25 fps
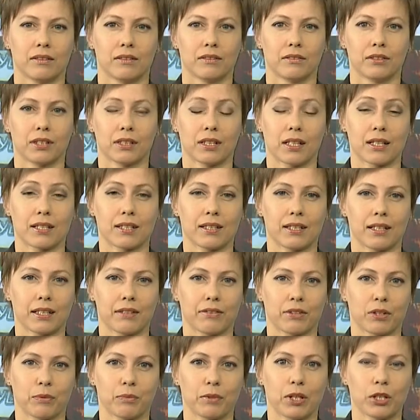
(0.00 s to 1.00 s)
В Татарстане
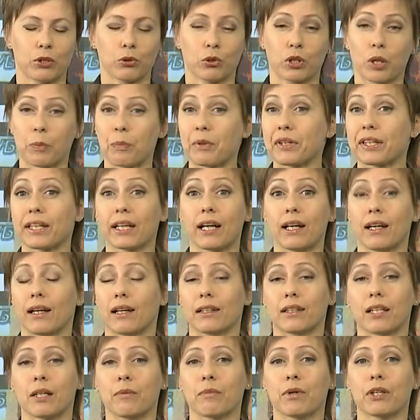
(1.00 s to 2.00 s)
в этом году капитально
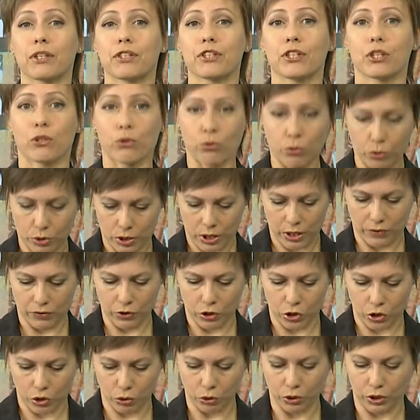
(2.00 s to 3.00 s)
отремонтируют
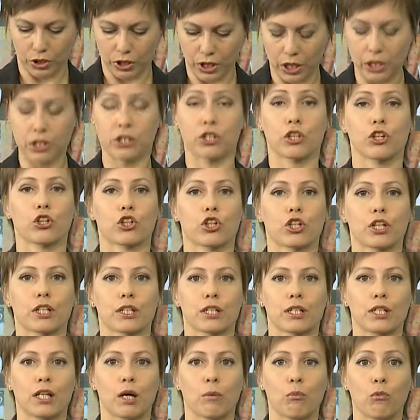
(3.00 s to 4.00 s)

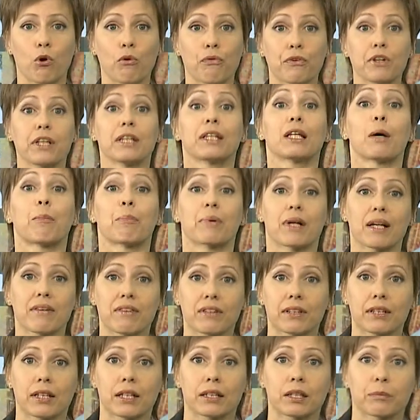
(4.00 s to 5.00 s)
936 домов и
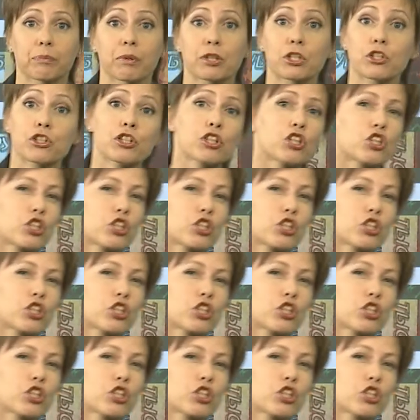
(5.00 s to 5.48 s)
направят на это почти